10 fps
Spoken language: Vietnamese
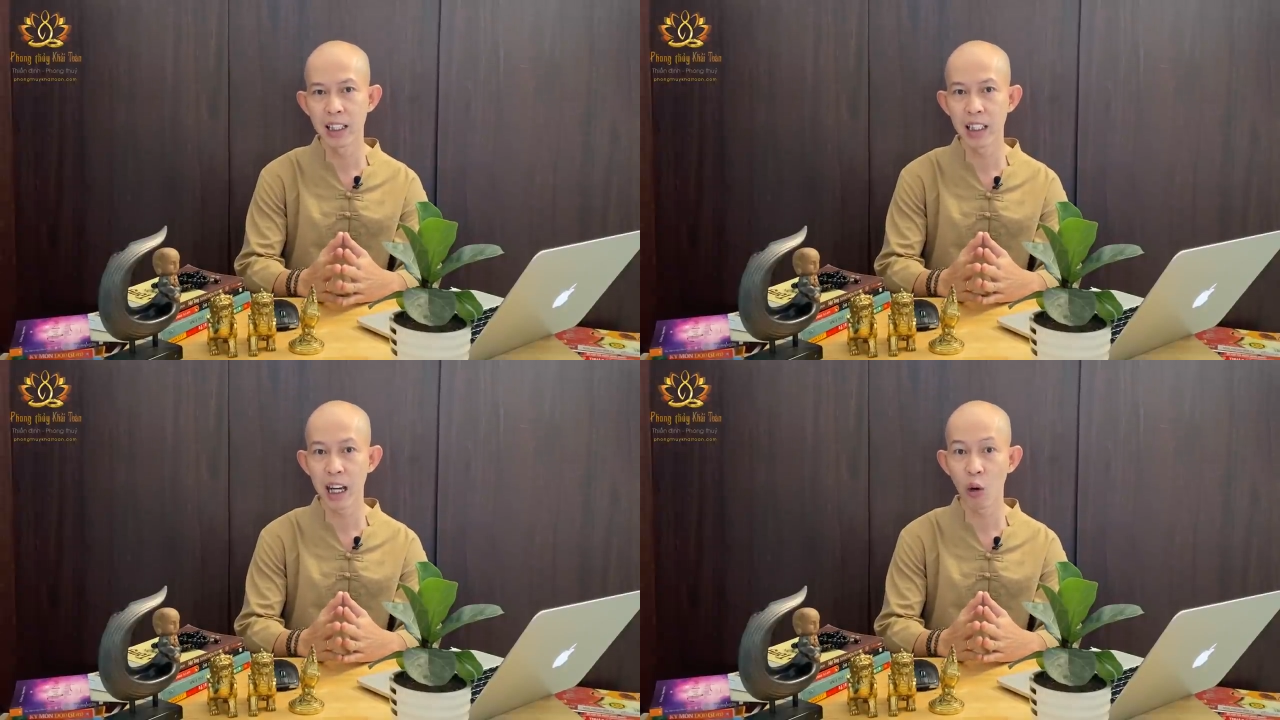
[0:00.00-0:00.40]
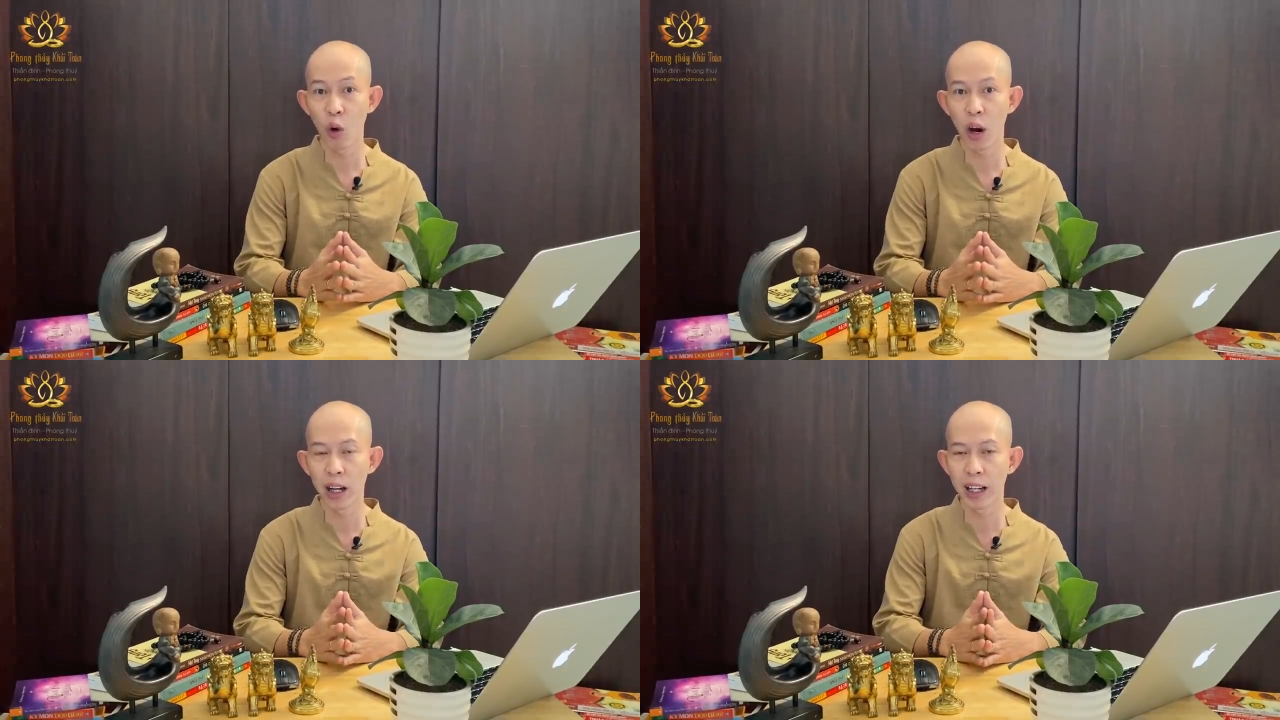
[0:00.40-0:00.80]

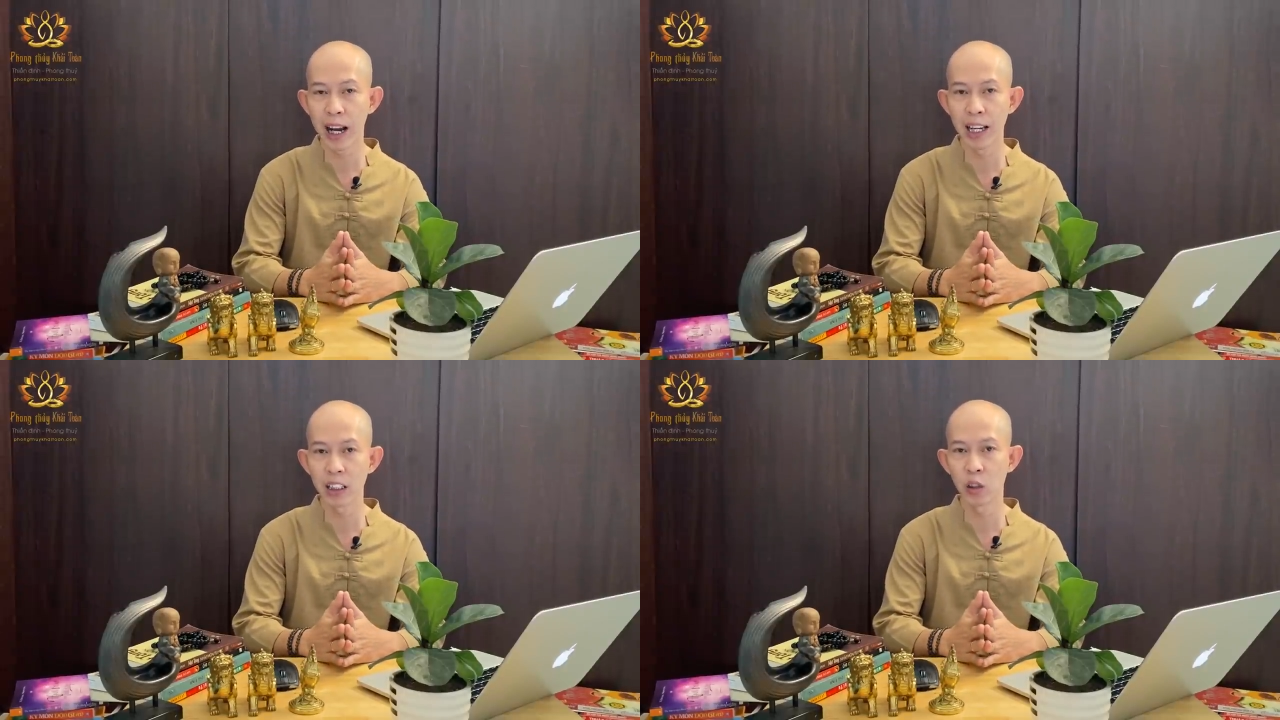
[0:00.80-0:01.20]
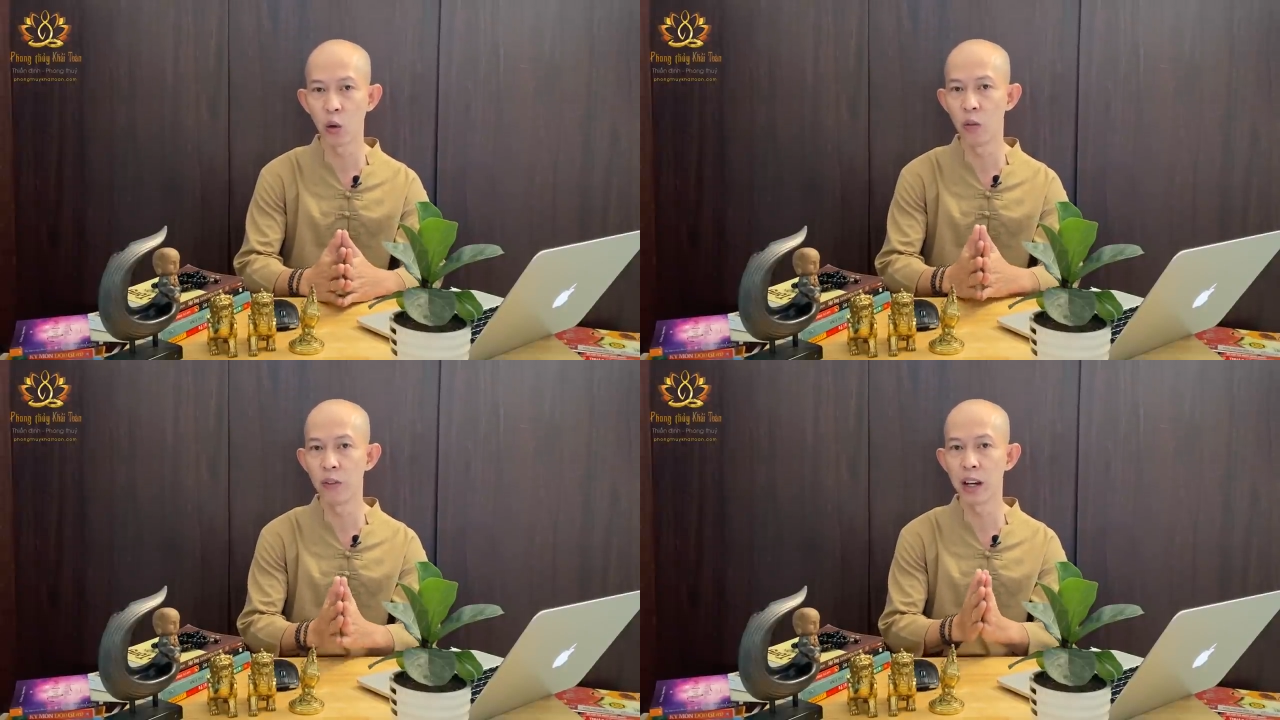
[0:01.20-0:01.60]
Sao Hoa Cái
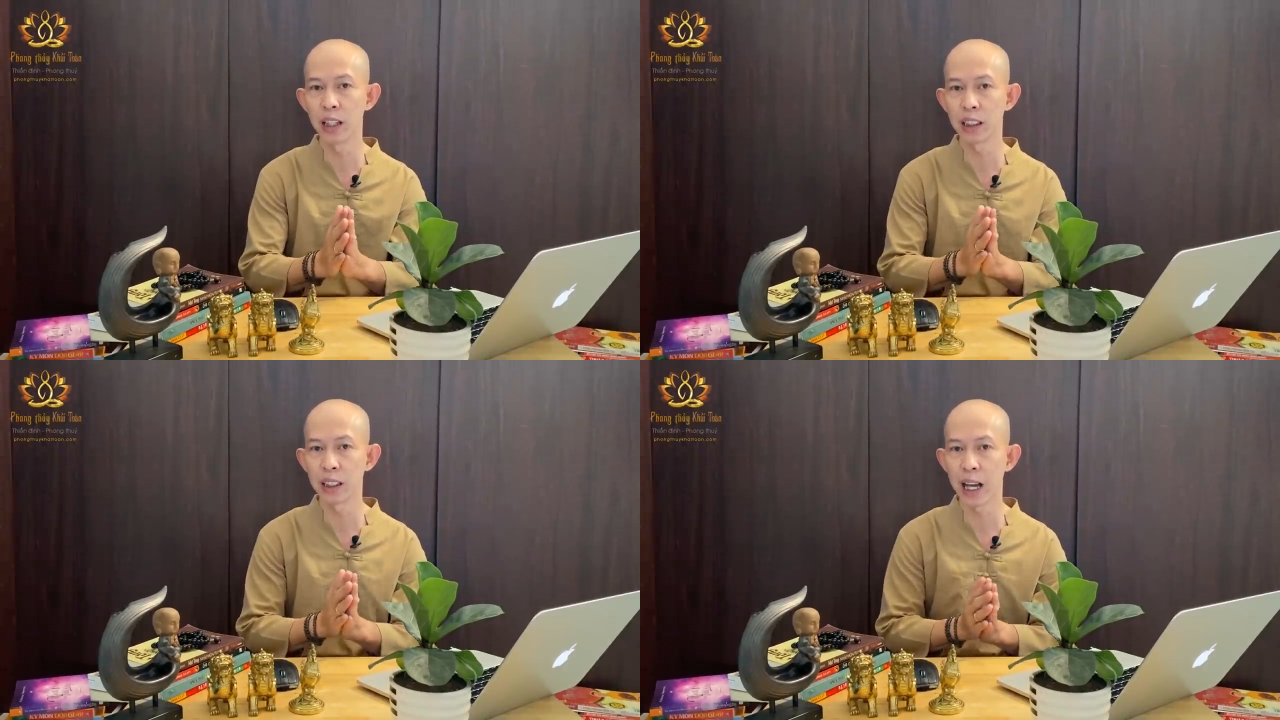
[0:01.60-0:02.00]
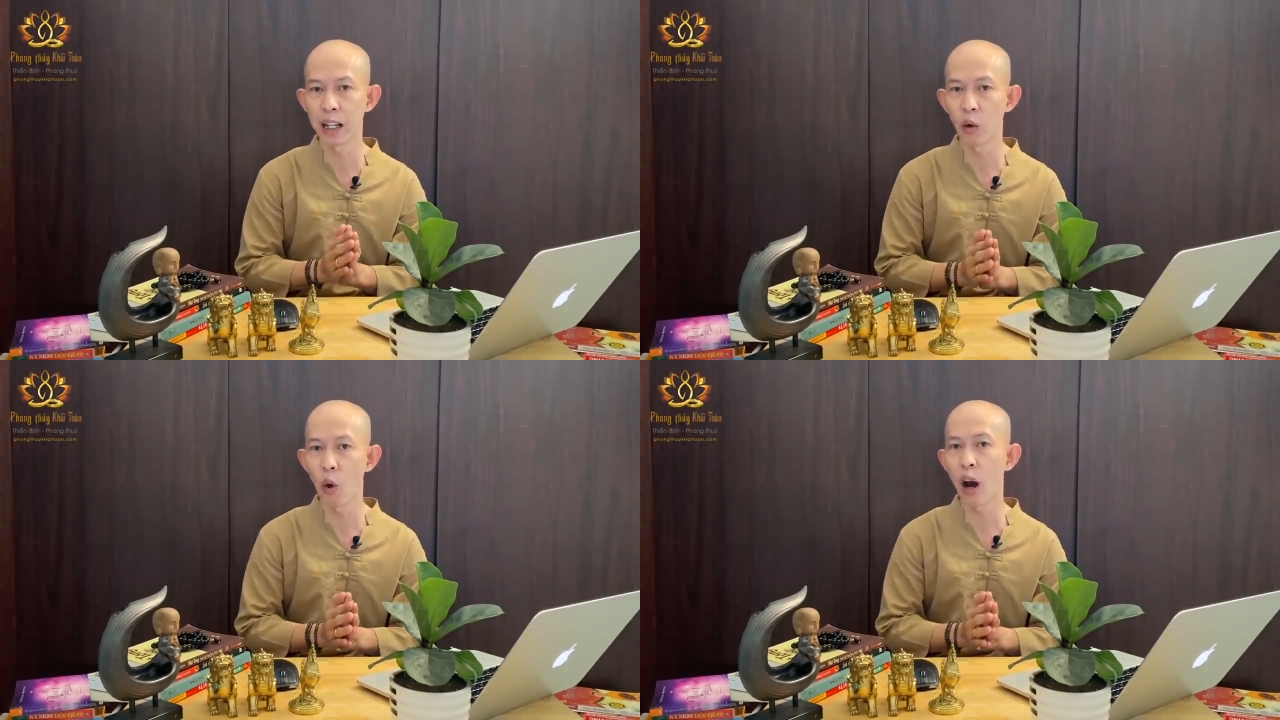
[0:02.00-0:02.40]
chủ về
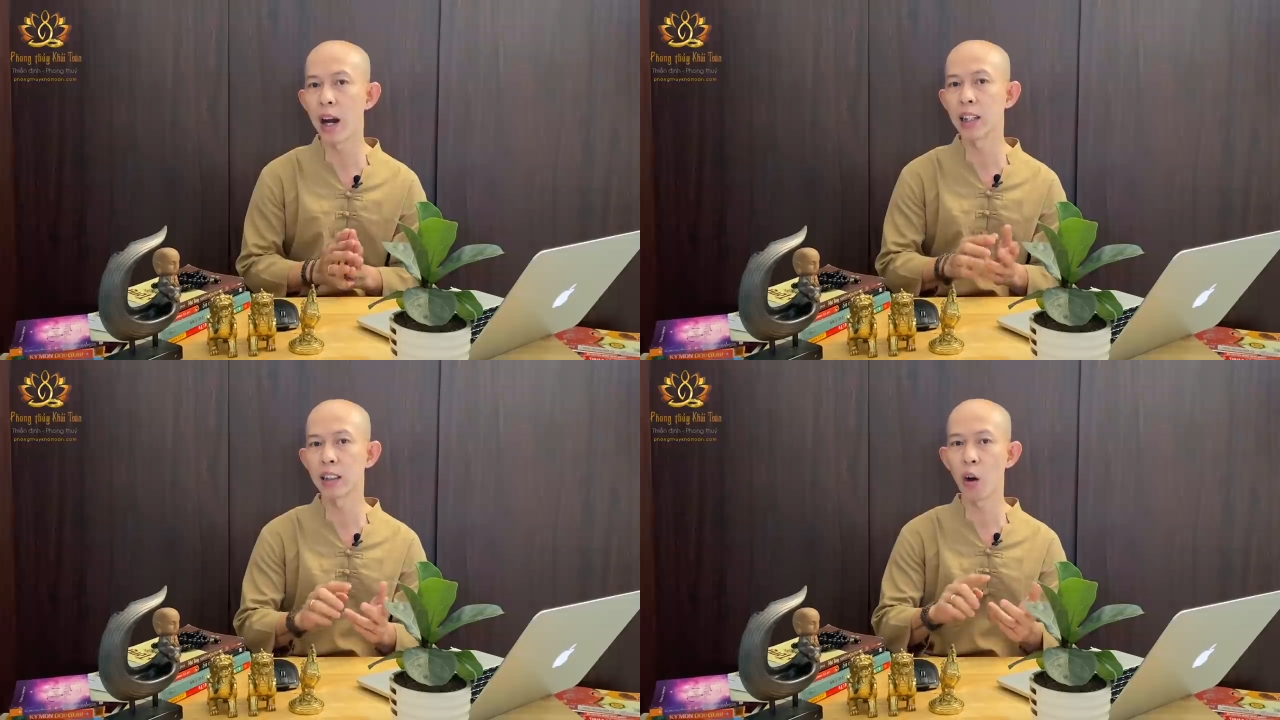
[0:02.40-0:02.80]
tài hoa,